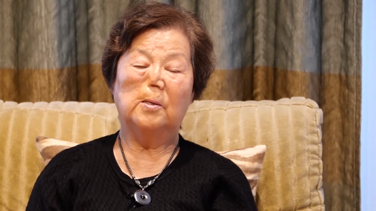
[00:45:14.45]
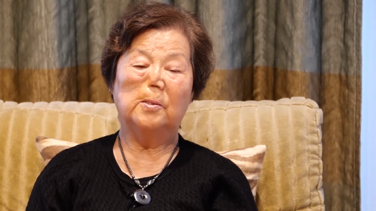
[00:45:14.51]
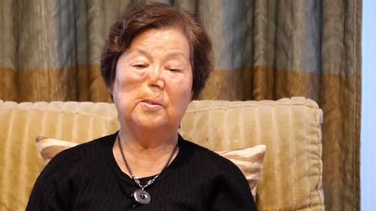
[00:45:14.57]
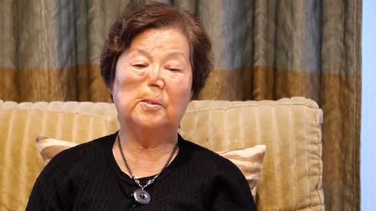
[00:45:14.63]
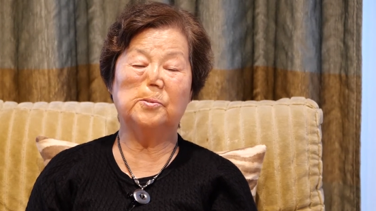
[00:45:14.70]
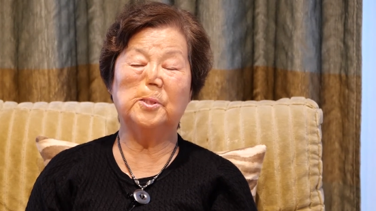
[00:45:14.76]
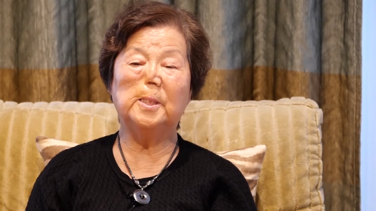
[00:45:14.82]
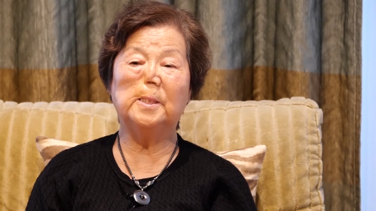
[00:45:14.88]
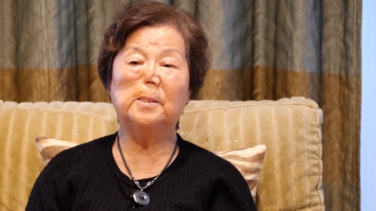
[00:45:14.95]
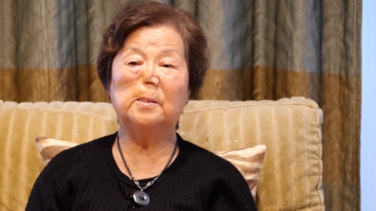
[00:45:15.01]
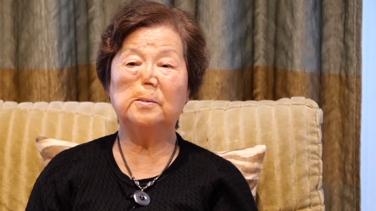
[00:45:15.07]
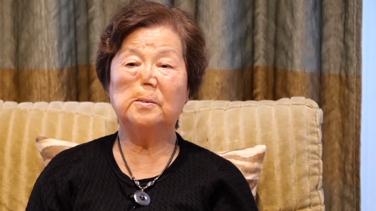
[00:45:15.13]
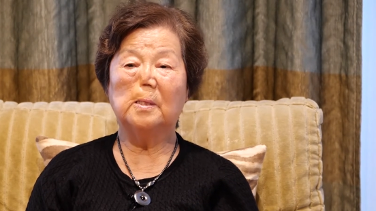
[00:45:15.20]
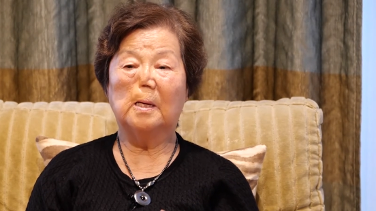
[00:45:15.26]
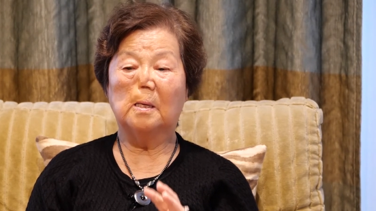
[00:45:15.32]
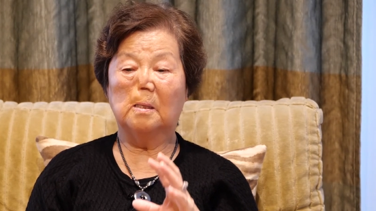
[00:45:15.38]
어,
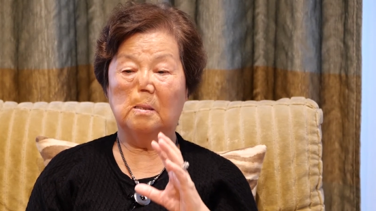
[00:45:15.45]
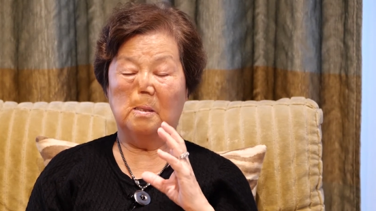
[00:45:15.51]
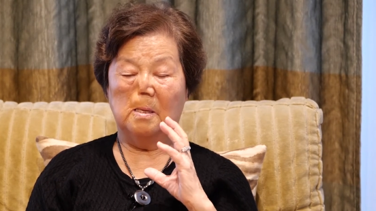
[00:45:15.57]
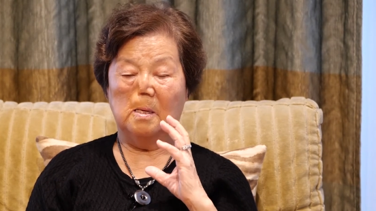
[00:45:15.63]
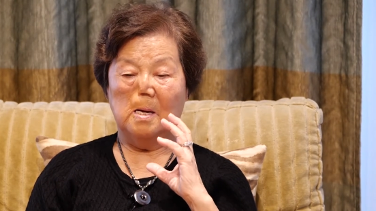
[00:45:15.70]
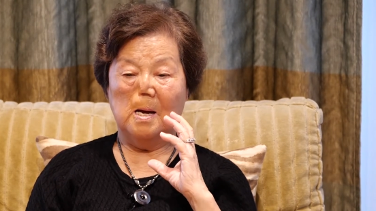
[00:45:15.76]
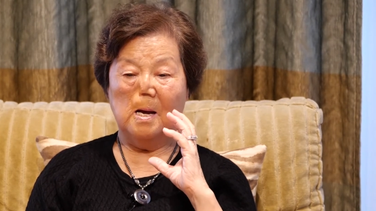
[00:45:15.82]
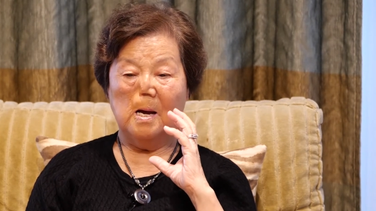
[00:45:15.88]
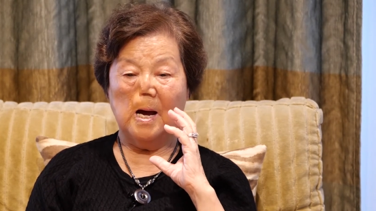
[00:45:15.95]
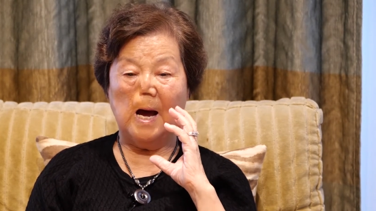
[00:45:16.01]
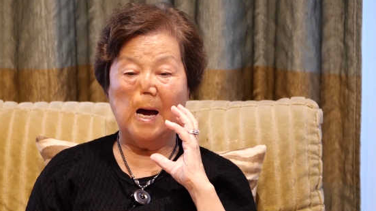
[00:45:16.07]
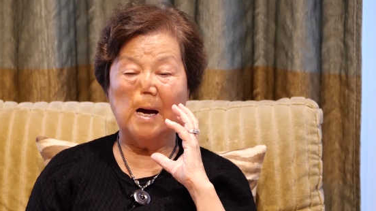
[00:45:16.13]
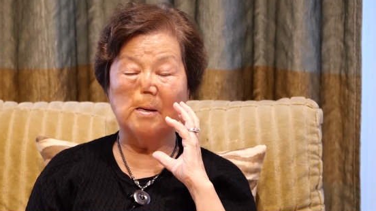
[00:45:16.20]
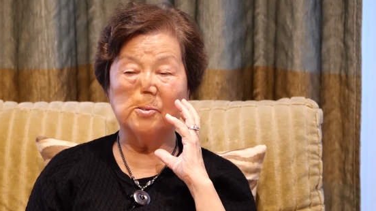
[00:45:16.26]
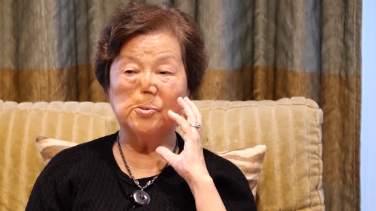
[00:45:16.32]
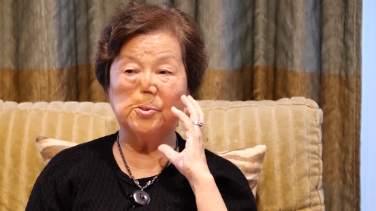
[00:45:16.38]
니는
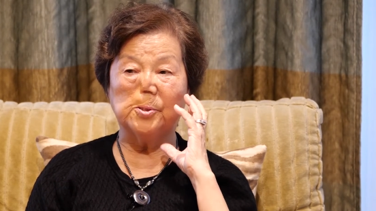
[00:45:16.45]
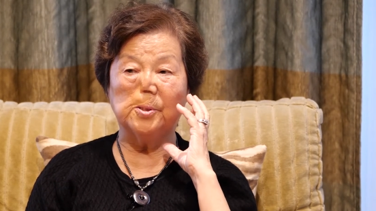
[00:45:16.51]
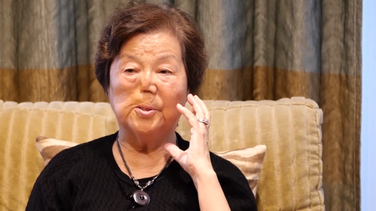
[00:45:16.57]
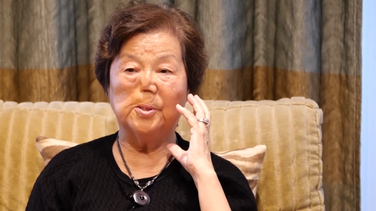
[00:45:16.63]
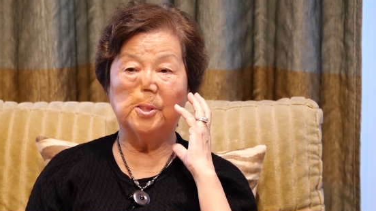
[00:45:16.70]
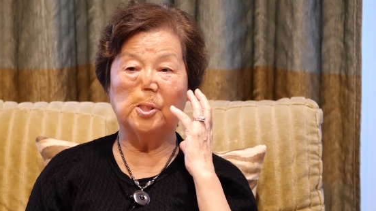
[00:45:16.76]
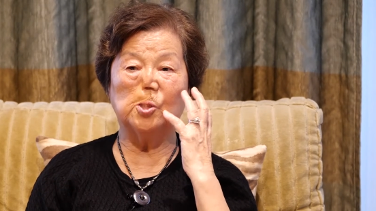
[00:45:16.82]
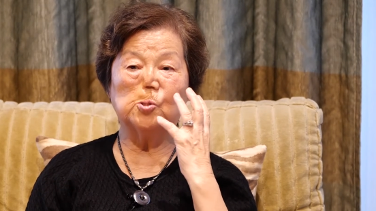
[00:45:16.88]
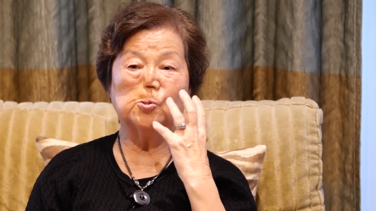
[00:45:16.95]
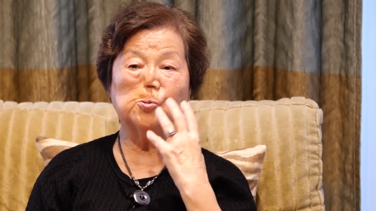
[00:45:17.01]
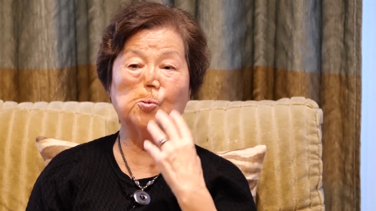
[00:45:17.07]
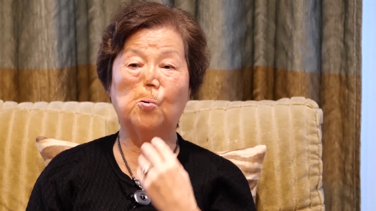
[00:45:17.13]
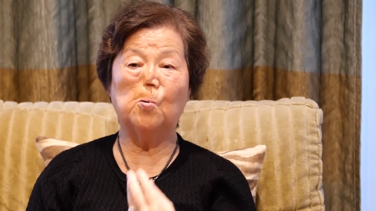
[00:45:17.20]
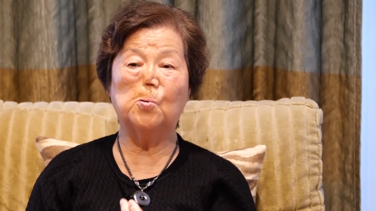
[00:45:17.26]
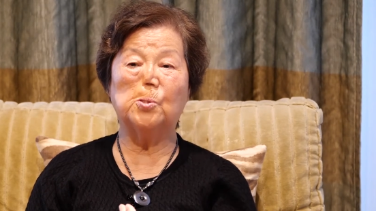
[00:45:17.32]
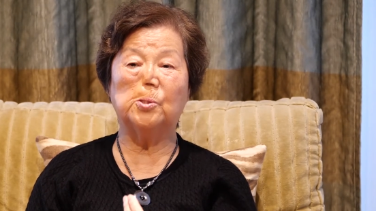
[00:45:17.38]
아 저기
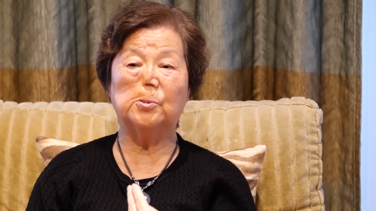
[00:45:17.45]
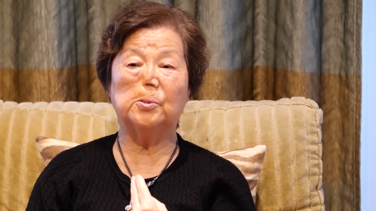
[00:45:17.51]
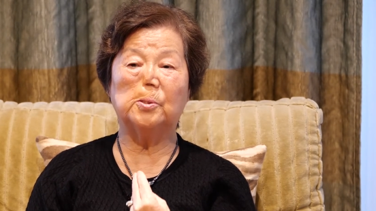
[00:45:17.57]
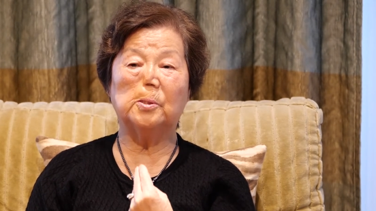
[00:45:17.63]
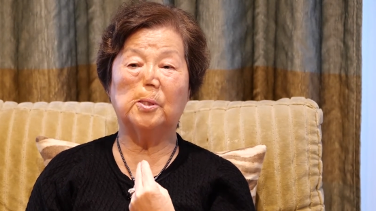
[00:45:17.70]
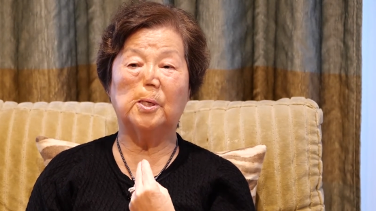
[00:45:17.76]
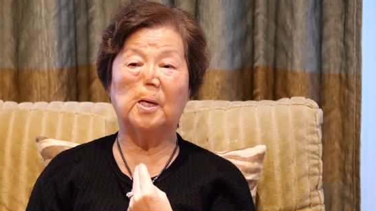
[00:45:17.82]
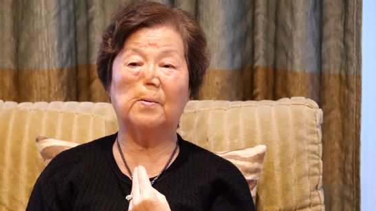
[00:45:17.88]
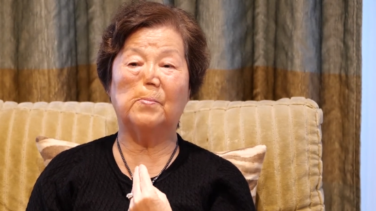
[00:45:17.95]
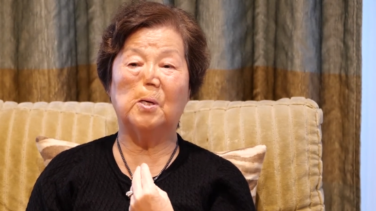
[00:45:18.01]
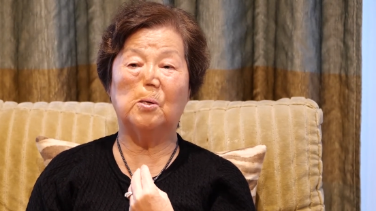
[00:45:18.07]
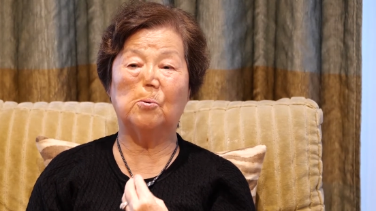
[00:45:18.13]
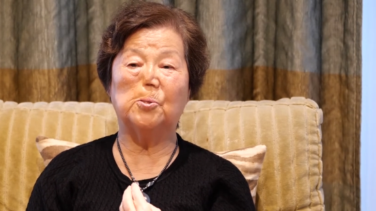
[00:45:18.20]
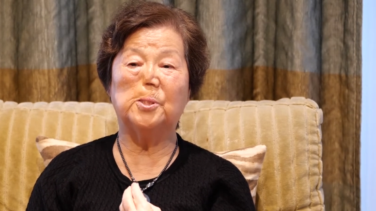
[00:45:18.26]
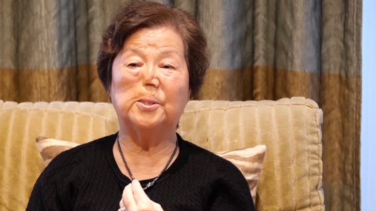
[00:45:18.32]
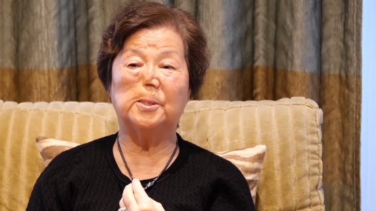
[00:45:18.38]
속은
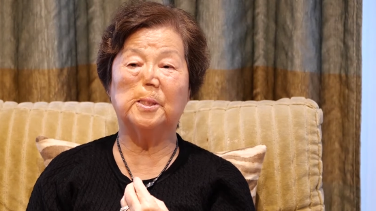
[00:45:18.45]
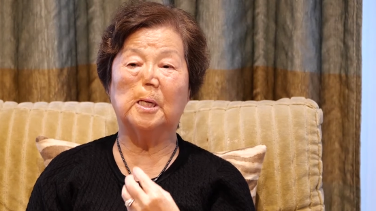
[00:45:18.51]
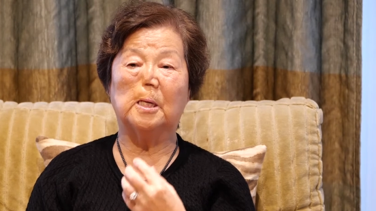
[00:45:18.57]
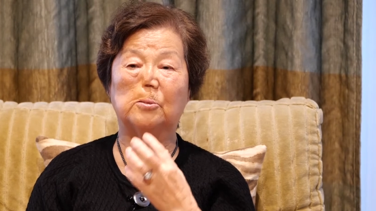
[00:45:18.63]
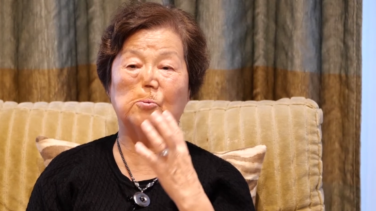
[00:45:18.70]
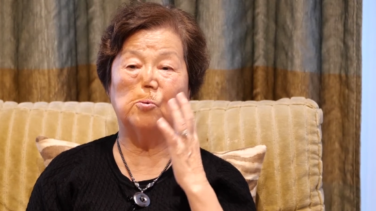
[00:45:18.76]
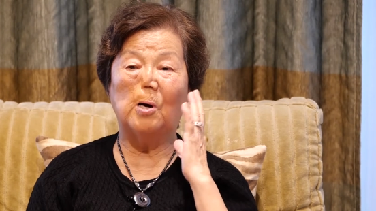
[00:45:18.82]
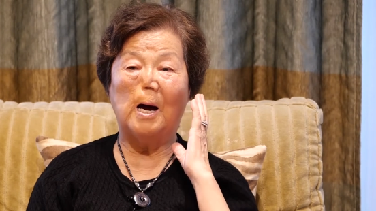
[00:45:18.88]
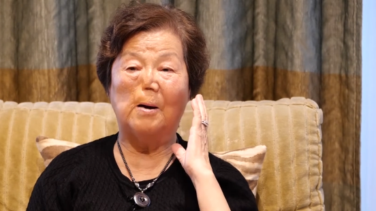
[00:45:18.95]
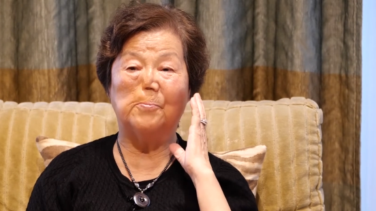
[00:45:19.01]
그야말로 희더라도